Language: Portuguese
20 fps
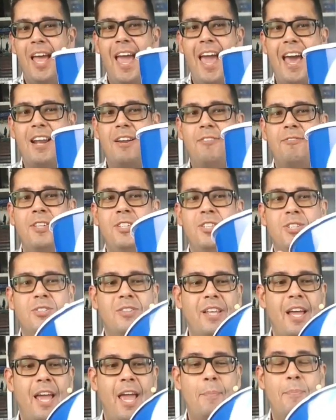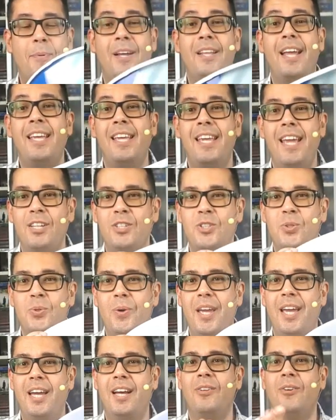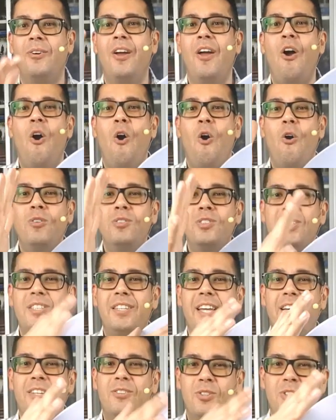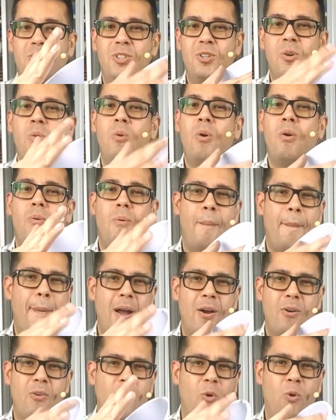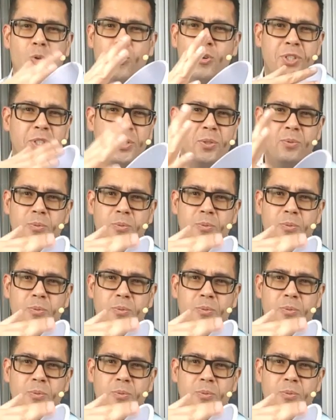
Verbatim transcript: era vendido na época na Riachuelo onde dentro tinha uma colcha,